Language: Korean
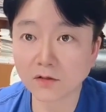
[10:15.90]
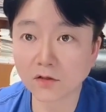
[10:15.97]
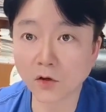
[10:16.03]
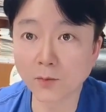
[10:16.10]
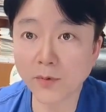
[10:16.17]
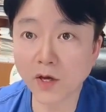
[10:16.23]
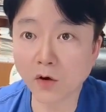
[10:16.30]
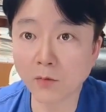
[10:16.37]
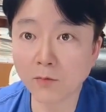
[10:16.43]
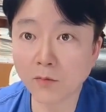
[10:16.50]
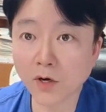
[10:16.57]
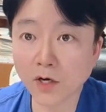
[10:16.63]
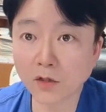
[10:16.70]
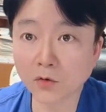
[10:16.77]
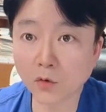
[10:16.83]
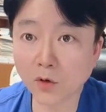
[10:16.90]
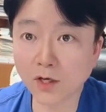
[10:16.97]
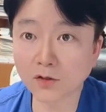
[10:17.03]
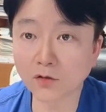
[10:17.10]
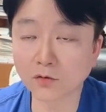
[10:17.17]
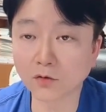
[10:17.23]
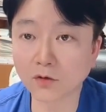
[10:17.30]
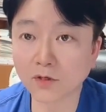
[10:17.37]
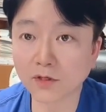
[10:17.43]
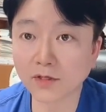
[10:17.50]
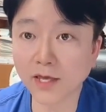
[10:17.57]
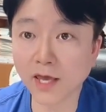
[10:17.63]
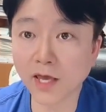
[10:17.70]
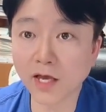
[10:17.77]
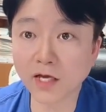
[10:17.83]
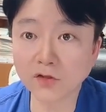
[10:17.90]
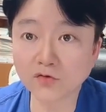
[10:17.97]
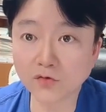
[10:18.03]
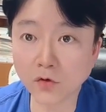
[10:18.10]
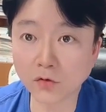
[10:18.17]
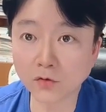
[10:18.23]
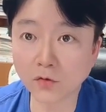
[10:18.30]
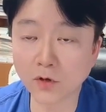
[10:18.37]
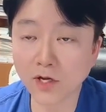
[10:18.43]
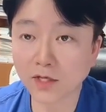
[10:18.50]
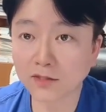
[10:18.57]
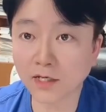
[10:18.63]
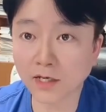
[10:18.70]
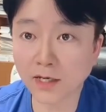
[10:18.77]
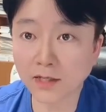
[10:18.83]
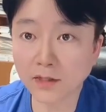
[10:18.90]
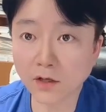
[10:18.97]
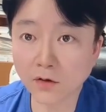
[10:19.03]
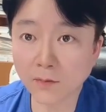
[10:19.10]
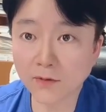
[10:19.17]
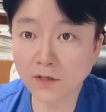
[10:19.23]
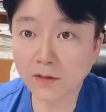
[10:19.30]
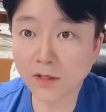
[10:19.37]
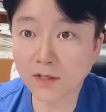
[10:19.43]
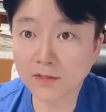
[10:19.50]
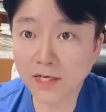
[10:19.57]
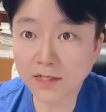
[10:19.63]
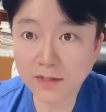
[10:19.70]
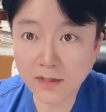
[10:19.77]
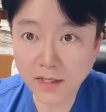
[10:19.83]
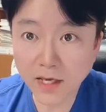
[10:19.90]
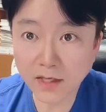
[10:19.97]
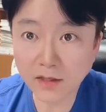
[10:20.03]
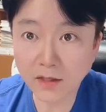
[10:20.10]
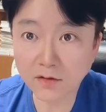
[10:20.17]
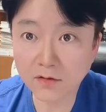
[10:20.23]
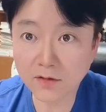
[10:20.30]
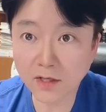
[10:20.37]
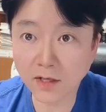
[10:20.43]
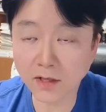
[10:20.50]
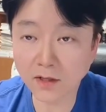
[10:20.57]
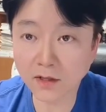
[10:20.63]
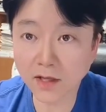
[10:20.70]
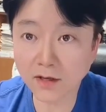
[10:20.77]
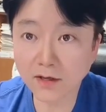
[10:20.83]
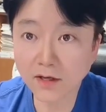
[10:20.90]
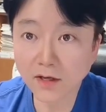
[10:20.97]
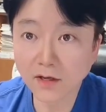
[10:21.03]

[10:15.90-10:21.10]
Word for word: 옆에 엄마가 돌아가셔도 애가 죽어도 자기가 한다고 하면 끝까지 하는 게 ENTJ인데